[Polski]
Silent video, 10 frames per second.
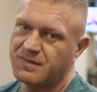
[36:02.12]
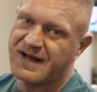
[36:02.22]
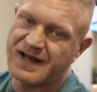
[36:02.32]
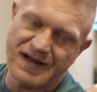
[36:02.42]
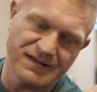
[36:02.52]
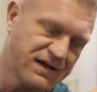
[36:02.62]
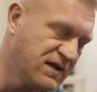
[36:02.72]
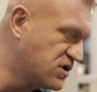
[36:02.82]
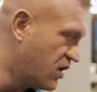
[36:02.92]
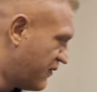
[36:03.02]
ma charakter
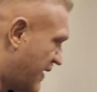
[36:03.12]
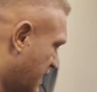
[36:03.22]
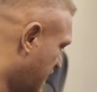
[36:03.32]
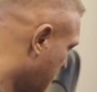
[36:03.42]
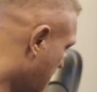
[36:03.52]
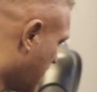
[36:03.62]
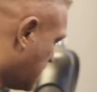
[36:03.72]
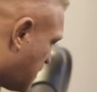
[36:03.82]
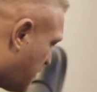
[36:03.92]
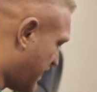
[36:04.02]
izolowany.
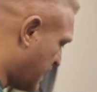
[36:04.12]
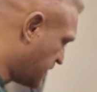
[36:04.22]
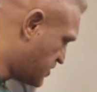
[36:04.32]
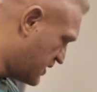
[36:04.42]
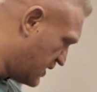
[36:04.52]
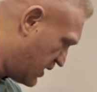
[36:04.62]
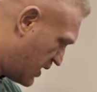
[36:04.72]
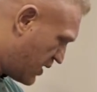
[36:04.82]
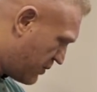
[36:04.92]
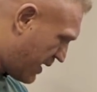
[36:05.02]
Izolowany, czyli
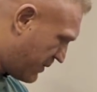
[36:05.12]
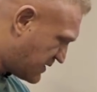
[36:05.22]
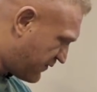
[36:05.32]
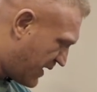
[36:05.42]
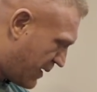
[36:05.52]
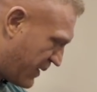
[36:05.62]
mamy sferę